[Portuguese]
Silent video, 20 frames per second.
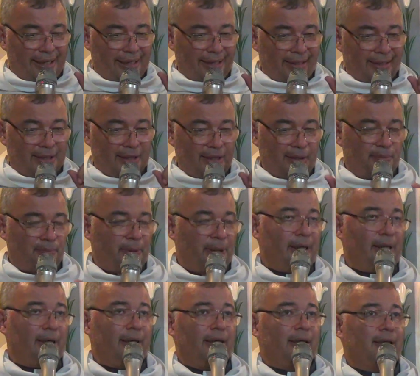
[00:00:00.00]

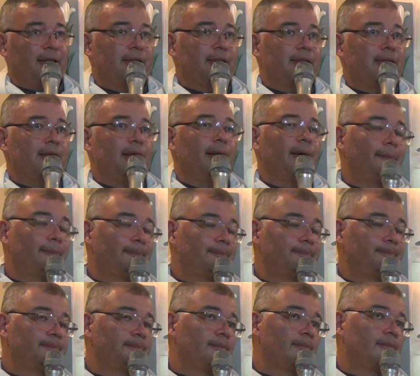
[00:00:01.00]
esperança.
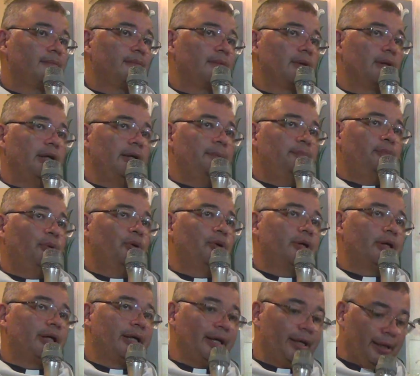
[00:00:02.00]
E
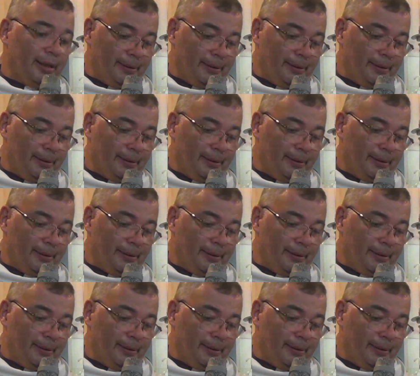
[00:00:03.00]
por quê?